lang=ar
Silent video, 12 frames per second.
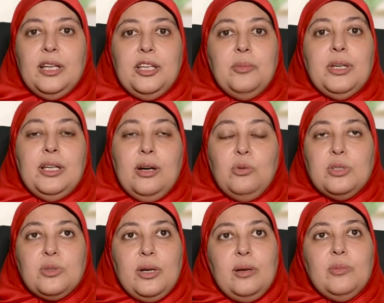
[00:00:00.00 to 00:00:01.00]
يمكن اول
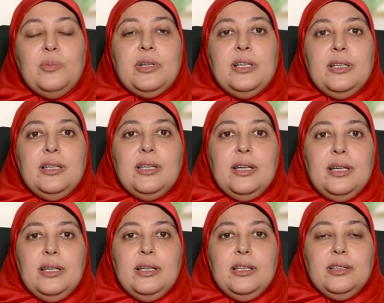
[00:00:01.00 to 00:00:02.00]
سؤال ممكن
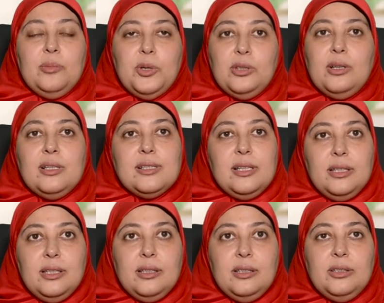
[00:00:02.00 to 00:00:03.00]
يتبادر
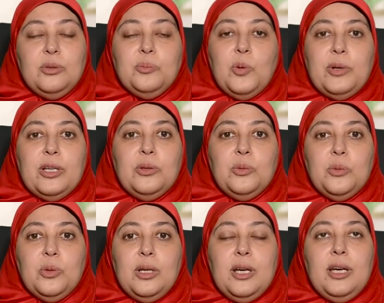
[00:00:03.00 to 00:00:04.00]
لذهننا ممكن
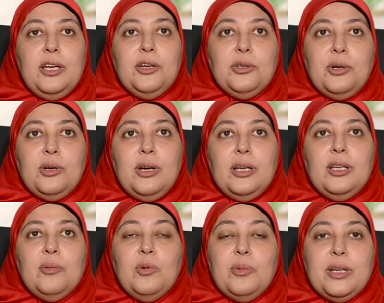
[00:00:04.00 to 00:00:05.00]
نقول يا ترى
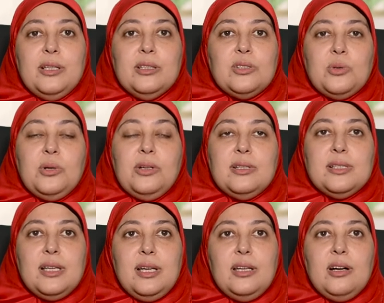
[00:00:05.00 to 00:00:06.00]
هي ممكن السكر
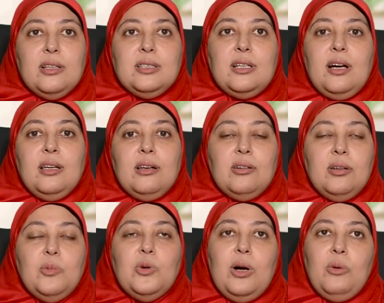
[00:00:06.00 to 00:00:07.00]
ازاي ياثر على
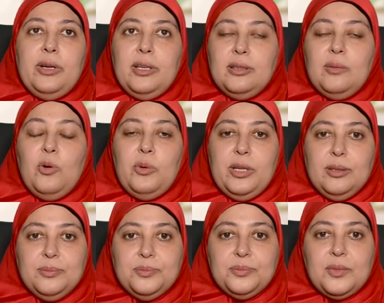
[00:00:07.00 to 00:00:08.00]
القلب والاوعيه الدمويه
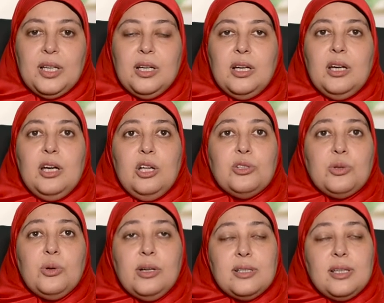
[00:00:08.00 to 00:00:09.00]

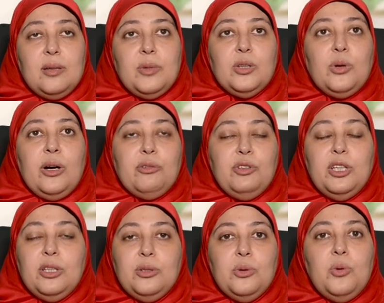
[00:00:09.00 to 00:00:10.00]
السكر زي ما انتم
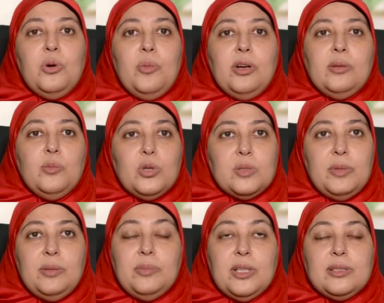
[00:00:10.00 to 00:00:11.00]
عارفين ان هو مرض
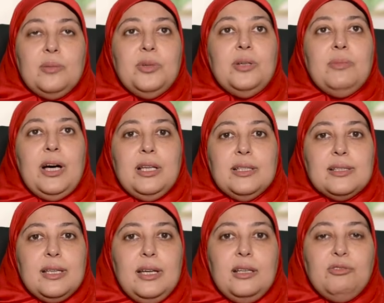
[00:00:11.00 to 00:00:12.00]
مزمن بيستمر مع
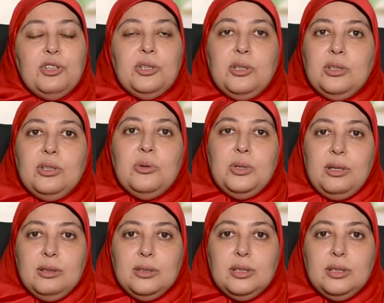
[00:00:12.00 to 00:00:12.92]
الانسان لفترات طويله